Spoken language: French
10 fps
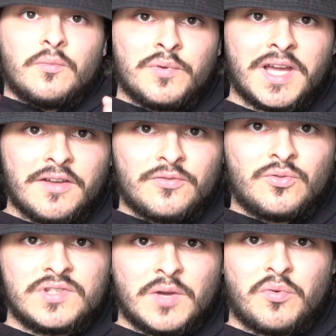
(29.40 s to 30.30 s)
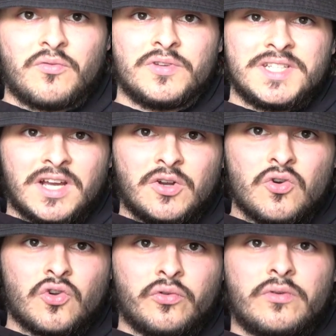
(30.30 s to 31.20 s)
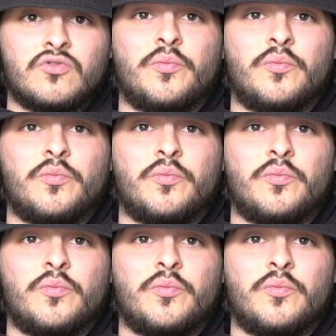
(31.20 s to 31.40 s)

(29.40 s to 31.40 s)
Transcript: Bref, tout ça pour vous dire qu'aujourd'hui je vous